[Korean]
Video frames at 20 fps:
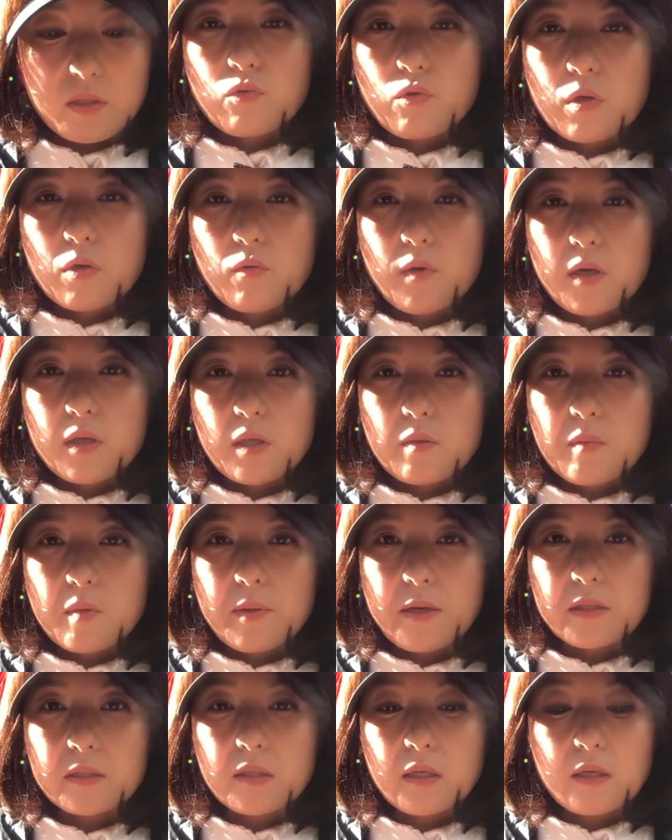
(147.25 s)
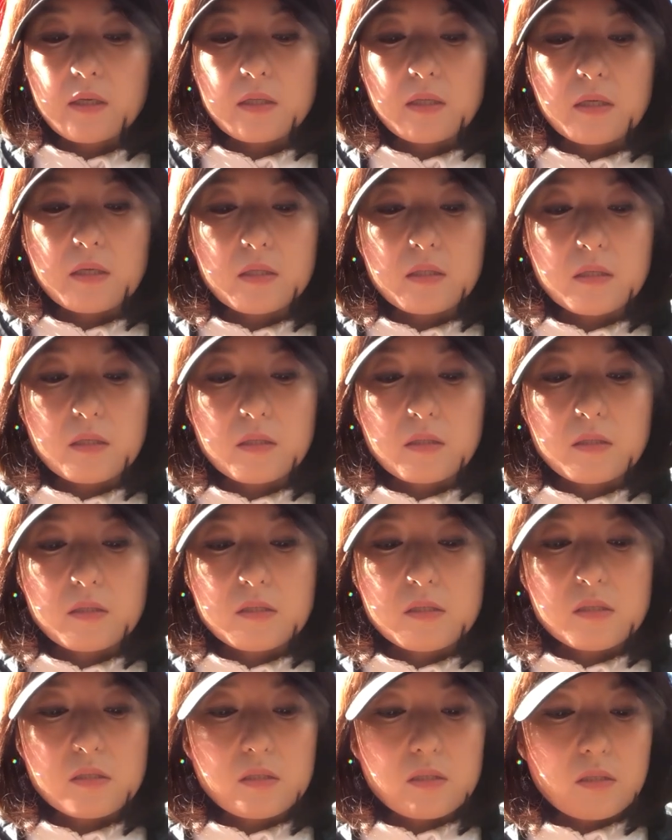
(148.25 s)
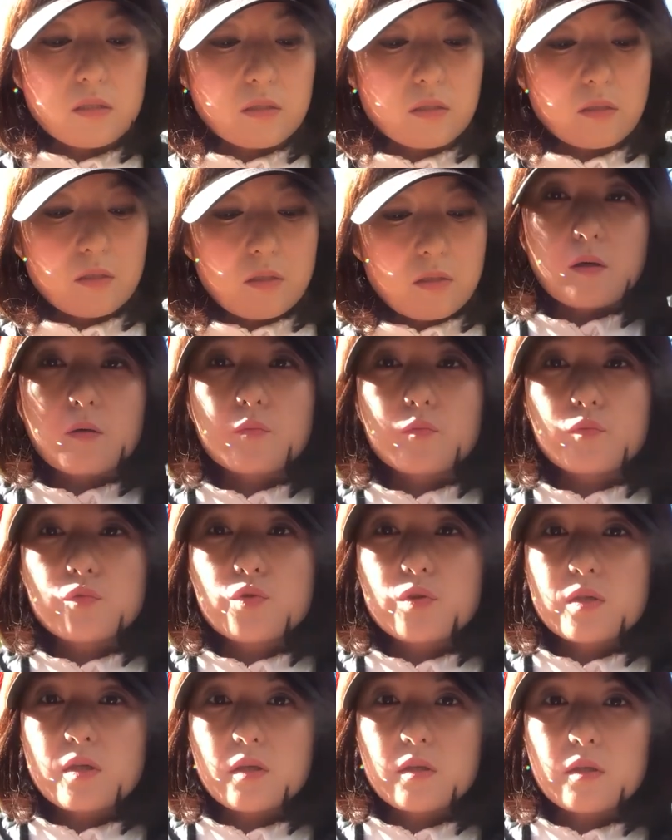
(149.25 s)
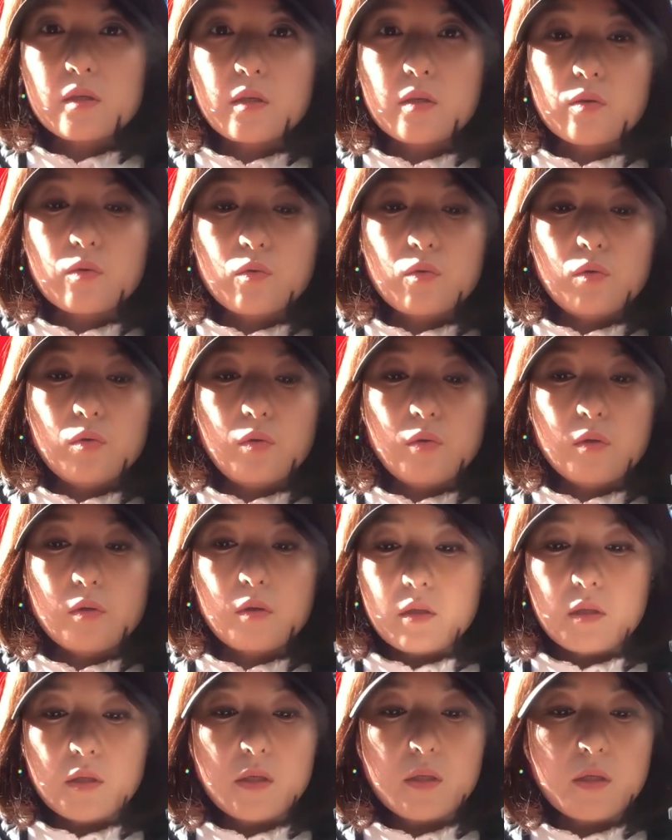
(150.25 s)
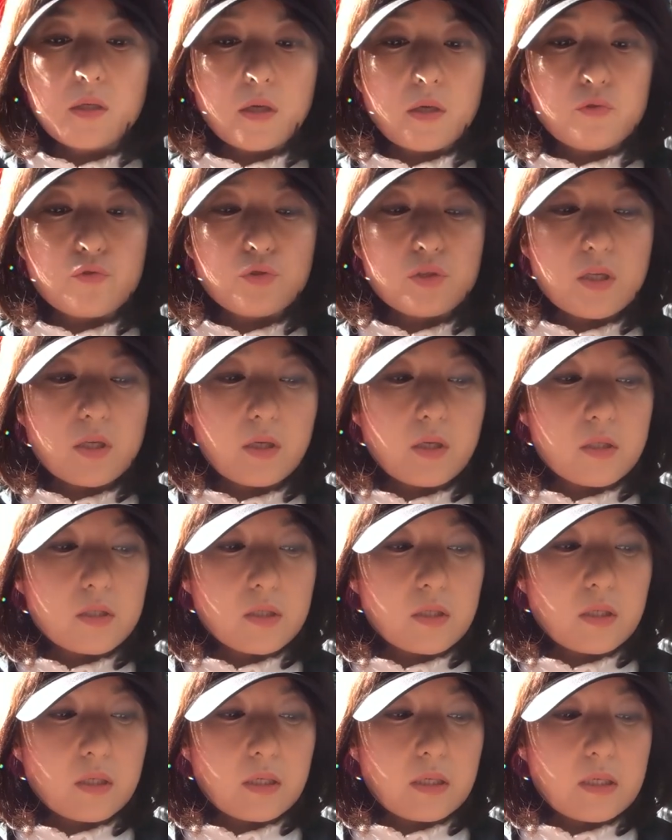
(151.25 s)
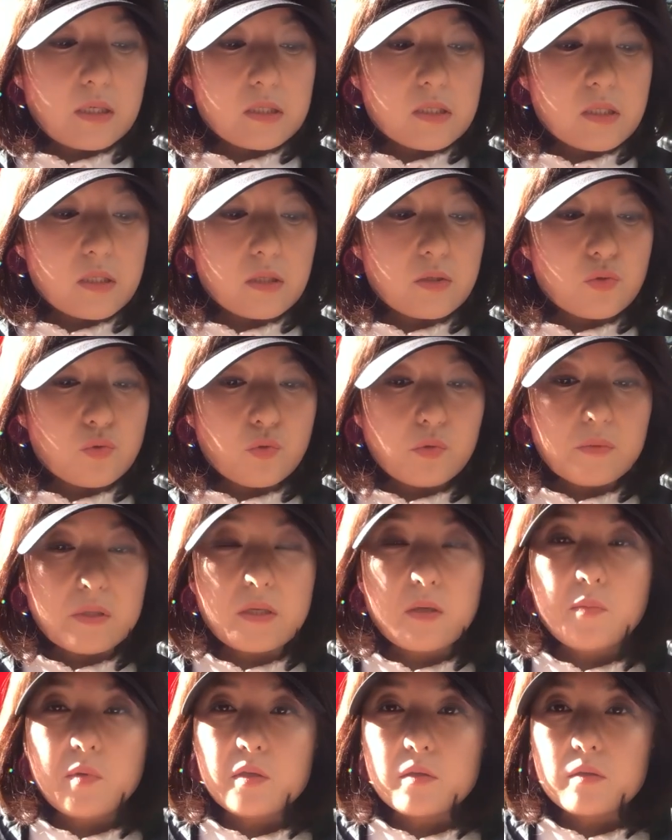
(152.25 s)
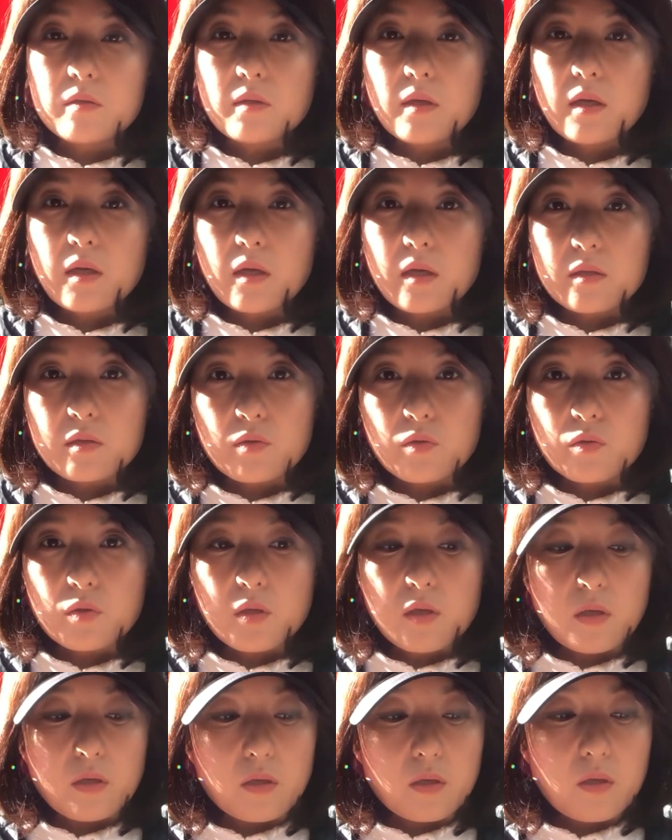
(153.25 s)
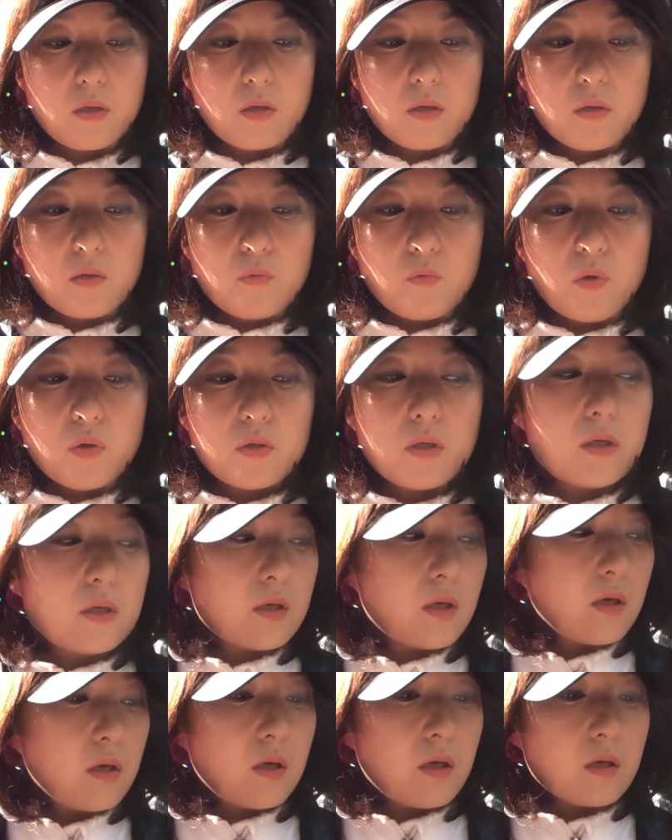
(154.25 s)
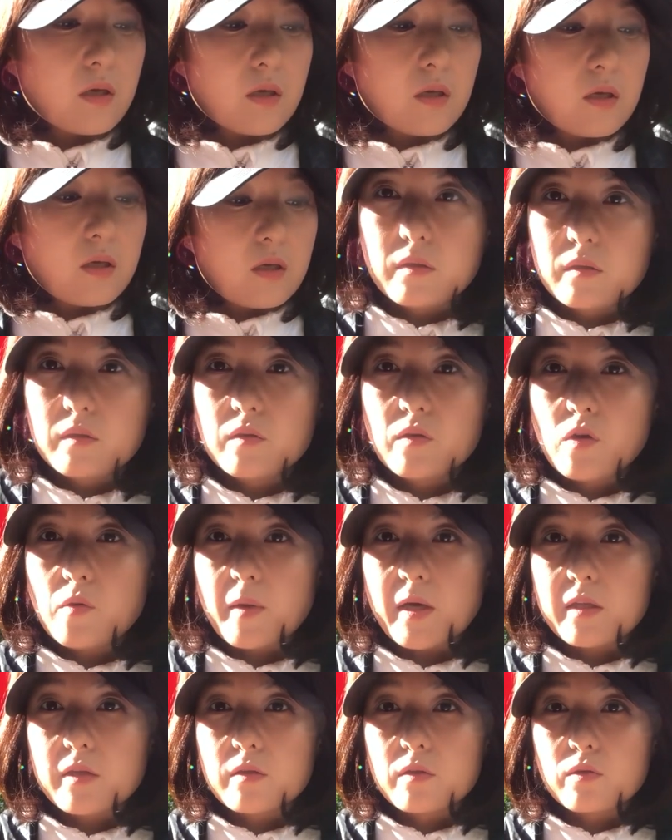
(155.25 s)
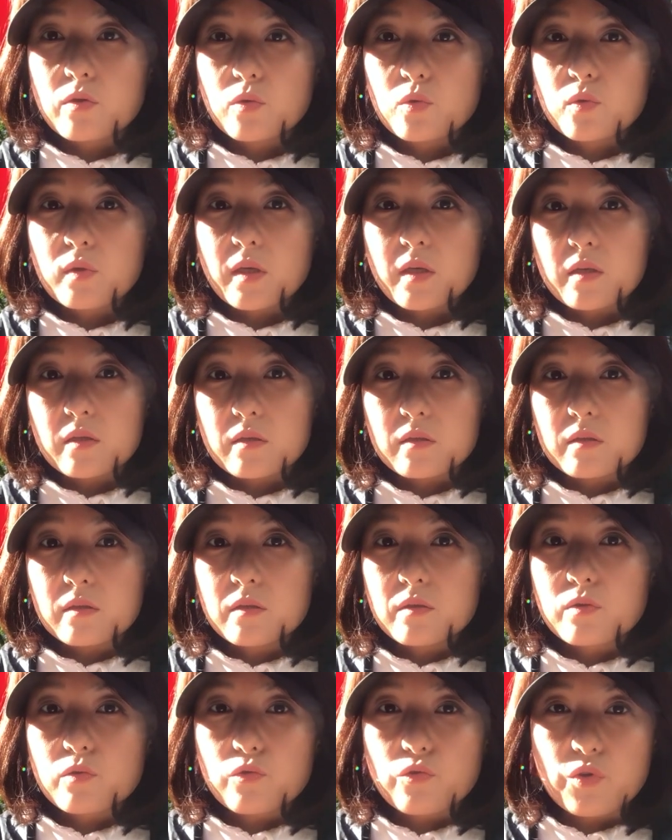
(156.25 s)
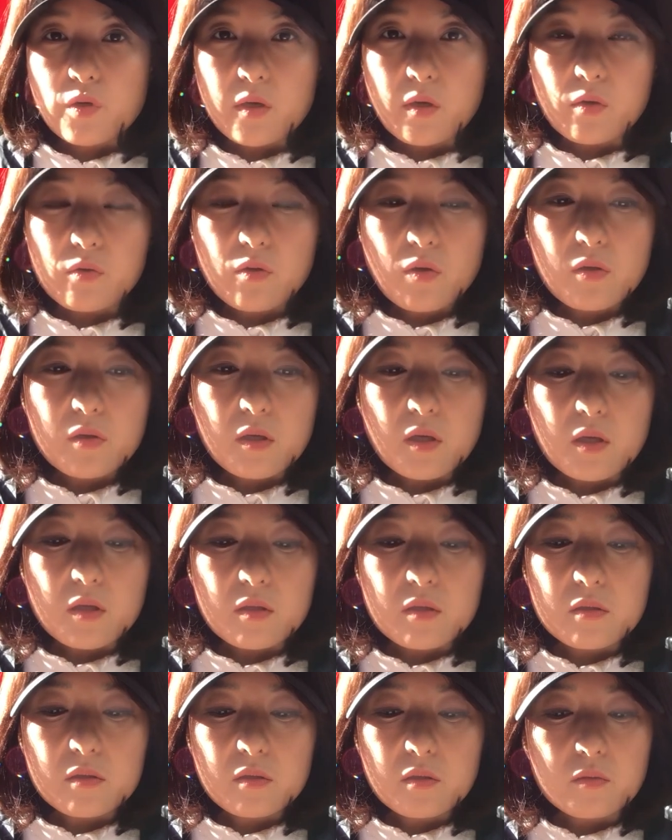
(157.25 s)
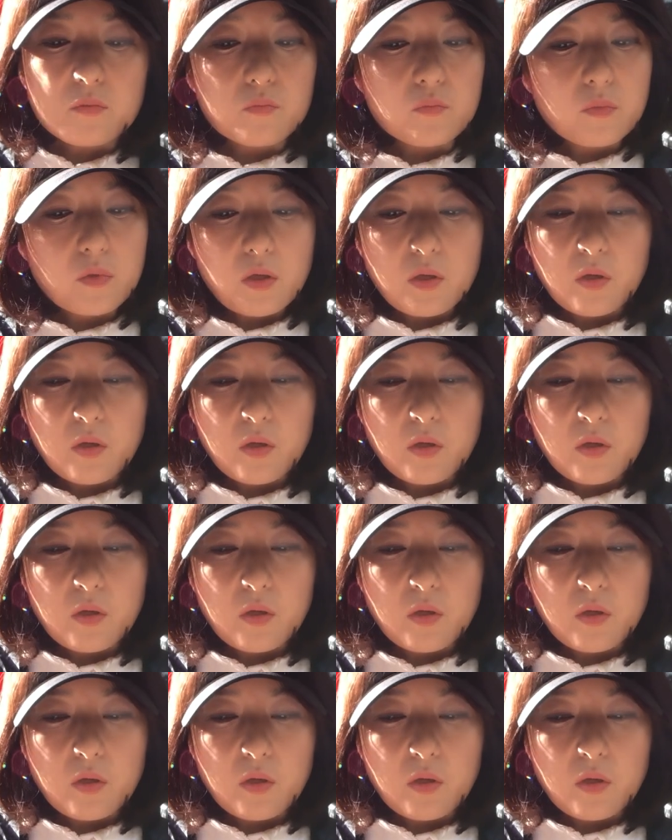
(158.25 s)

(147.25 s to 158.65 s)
귀와 입이 발달한 아이들의 특징은 어, 문자를 읽고 읽기가 유창해지기까지 조금 힘이 든다라는 건데 워낙에 듣는 걸 많이 들어놓은 아이들 그리고 귀가 열려있는 아이들은